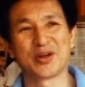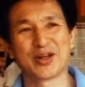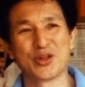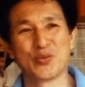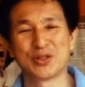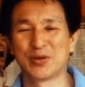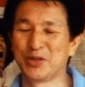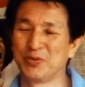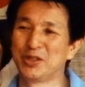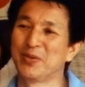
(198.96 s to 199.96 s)
Er könne ja die
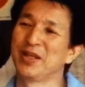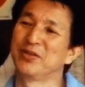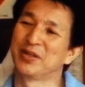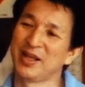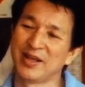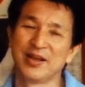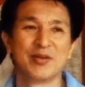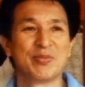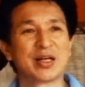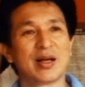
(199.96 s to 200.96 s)
Frauen nicht strecken
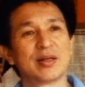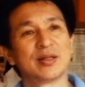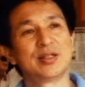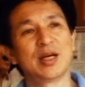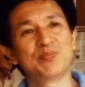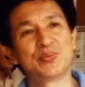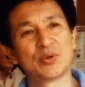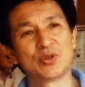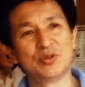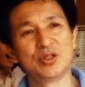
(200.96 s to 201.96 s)
und die
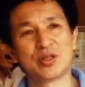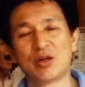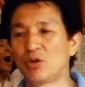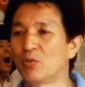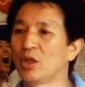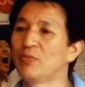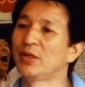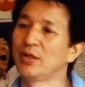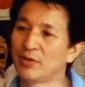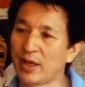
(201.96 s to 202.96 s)
Sprungkraft könne auch nicht so
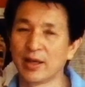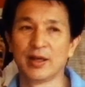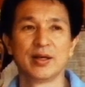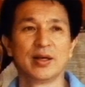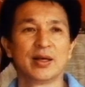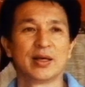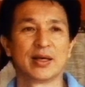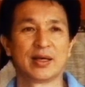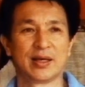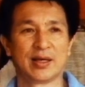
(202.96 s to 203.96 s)
geschult werden,
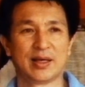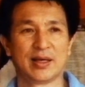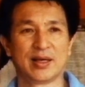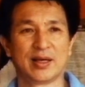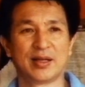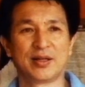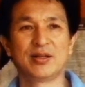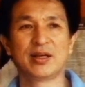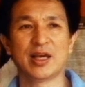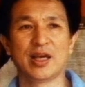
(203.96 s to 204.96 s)
dass dieser Nachteil
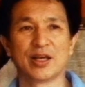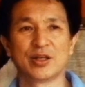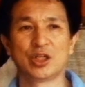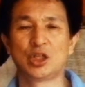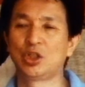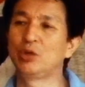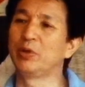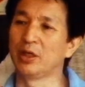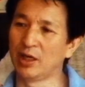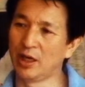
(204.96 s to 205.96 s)
wettgemacht würde.
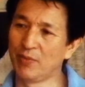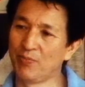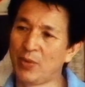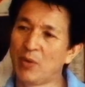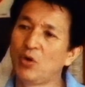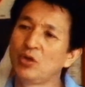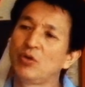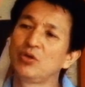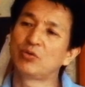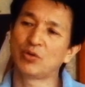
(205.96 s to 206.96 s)
Deshalb lege
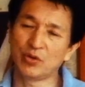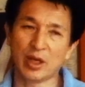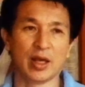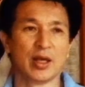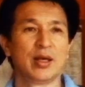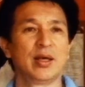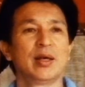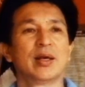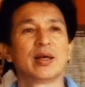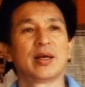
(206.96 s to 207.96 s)
er besonderen Wert auf
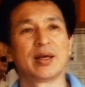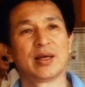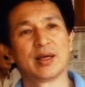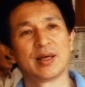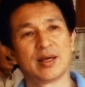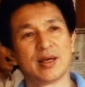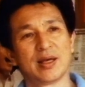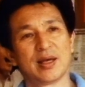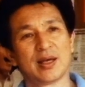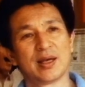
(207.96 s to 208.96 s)
die Technik,
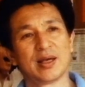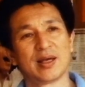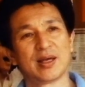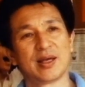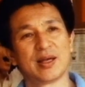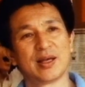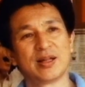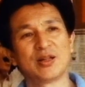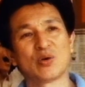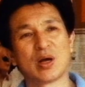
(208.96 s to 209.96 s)
vor allem auf eine
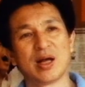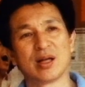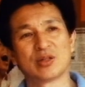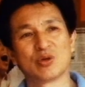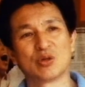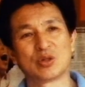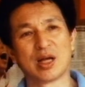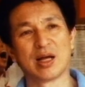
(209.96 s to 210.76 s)
fehlerfreie Ballannahme.